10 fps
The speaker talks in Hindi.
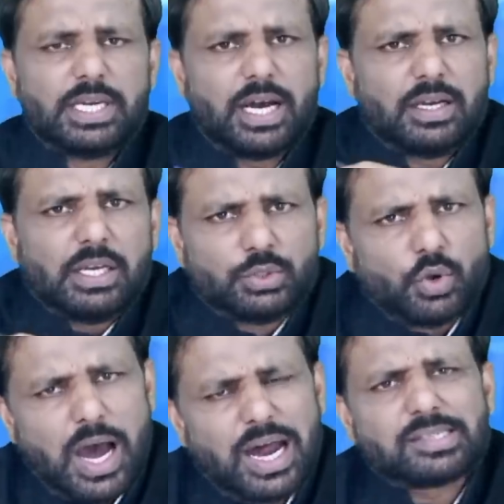मीडिया
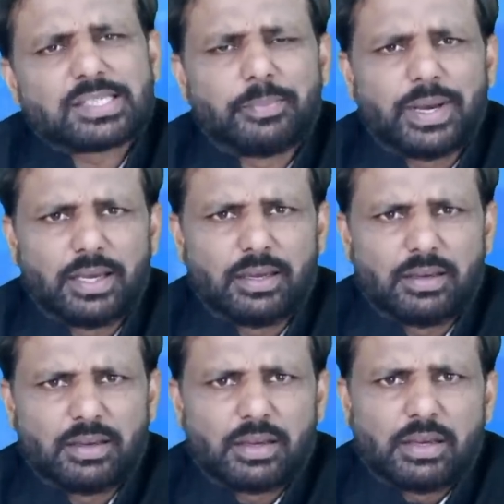जो हर समय
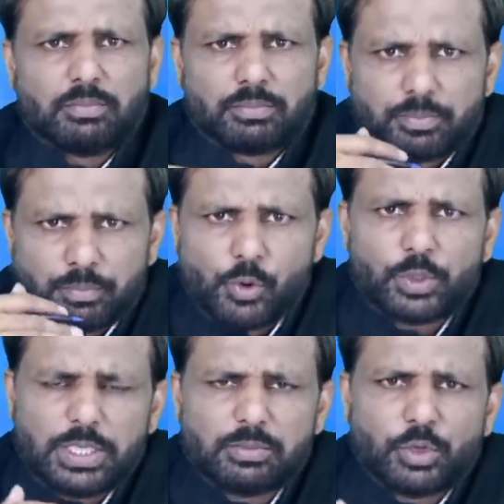
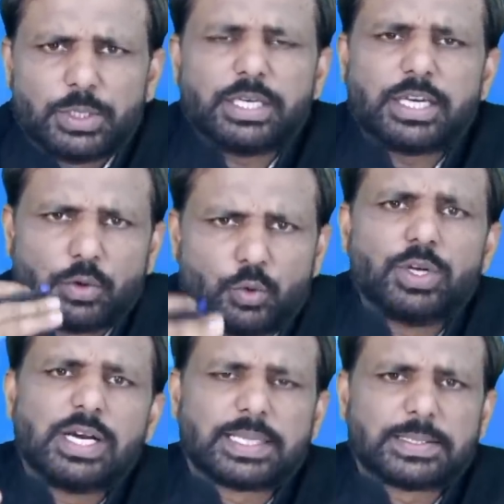मोदी मोदी के
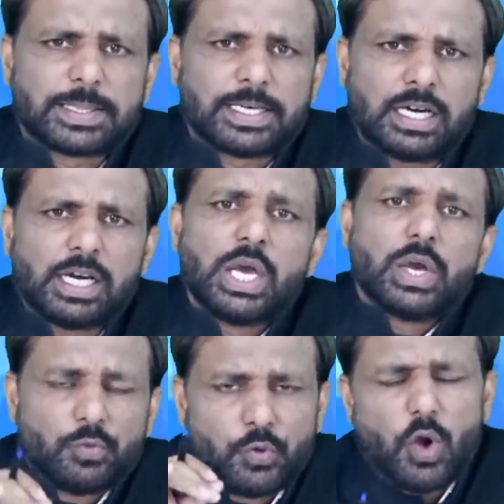गुण गाता था
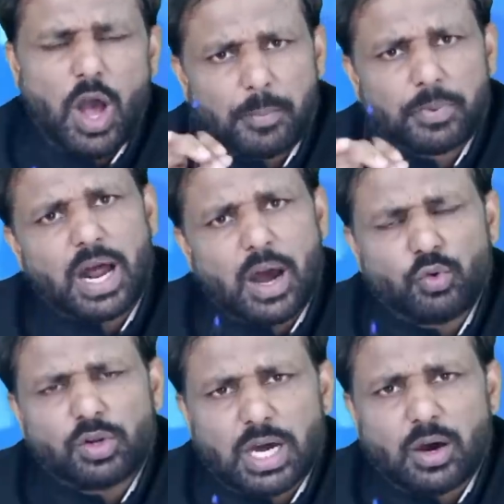वो अब
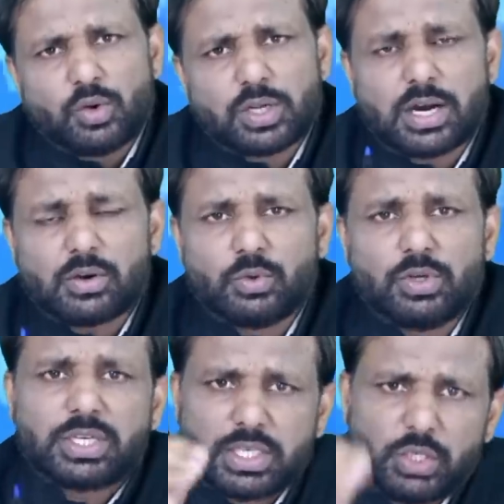राहुल राहुल का
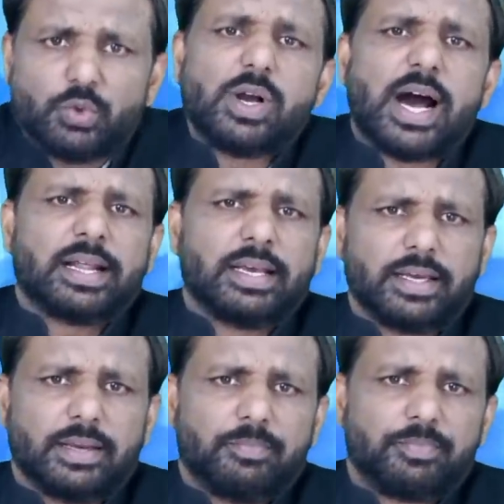गुण क्यों गा
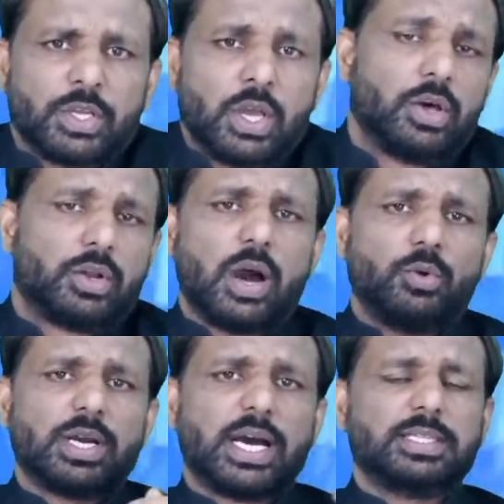रहे हैं
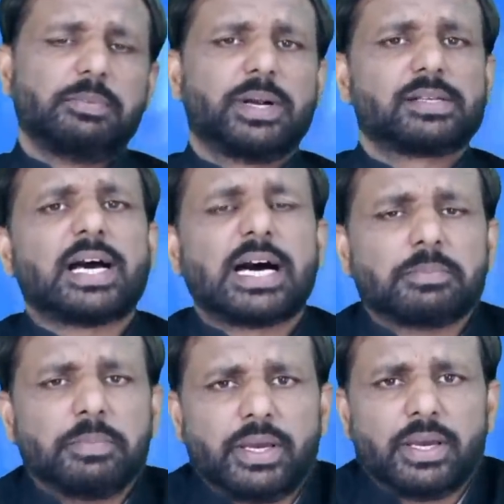राहुल गांधी
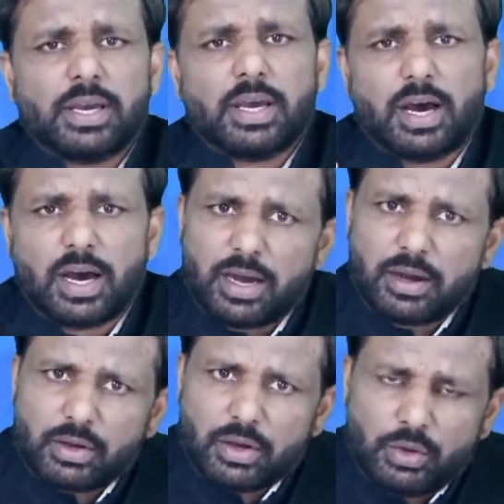बरसात में
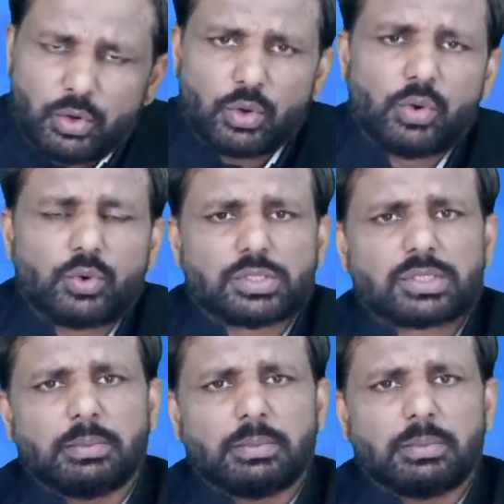आ, लोगों को